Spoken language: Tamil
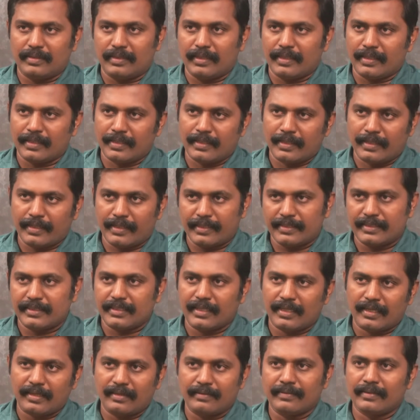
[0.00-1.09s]
தேர்தல்
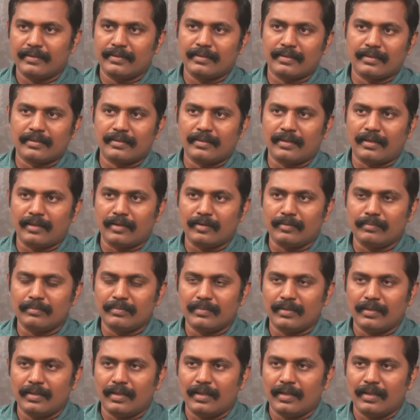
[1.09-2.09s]
கட்சியாகவே இருந்தாலும்